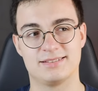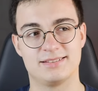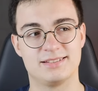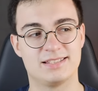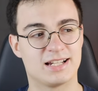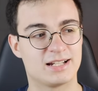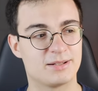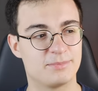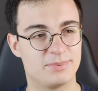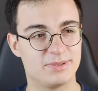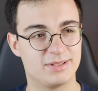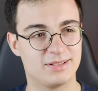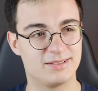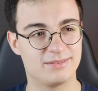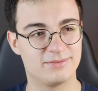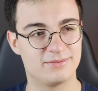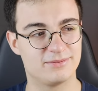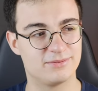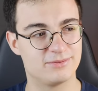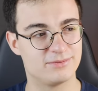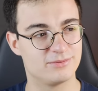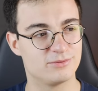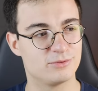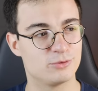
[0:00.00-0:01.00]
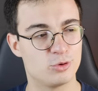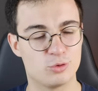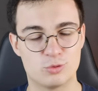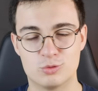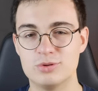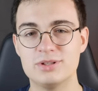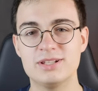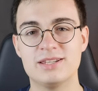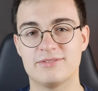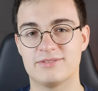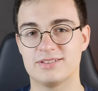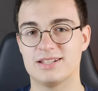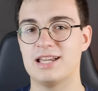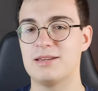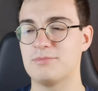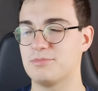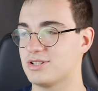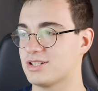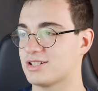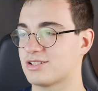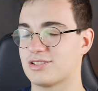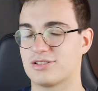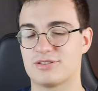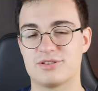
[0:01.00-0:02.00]
jakby ogólnie wydaje mi
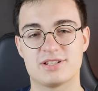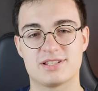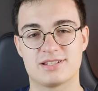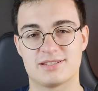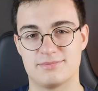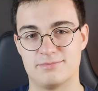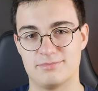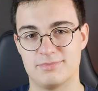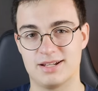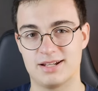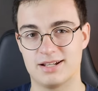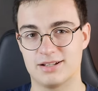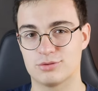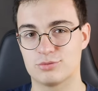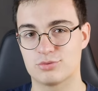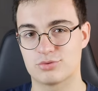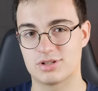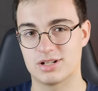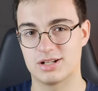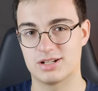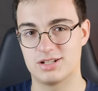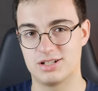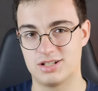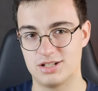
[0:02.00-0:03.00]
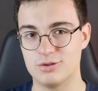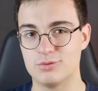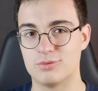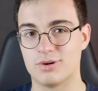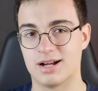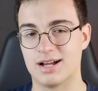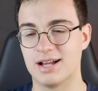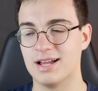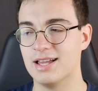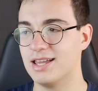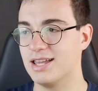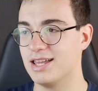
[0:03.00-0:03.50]
się, że to jest mega duża siła.